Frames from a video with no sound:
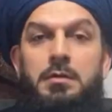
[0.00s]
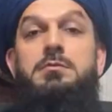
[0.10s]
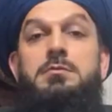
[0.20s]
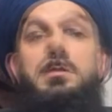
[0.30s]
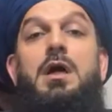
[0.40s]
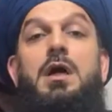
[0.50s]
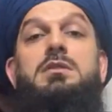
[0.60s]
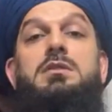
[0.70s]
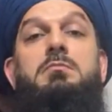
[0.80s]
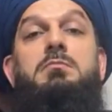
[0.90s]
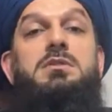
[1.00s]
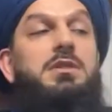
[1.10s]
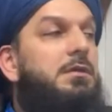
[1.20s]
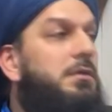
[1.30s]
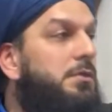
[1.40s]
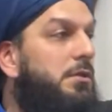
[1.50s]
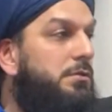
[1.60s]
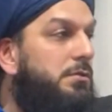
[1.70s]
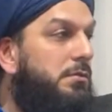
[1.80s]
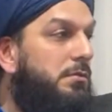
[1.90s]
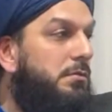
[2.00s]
Sadece namaz kılanları çalıştır.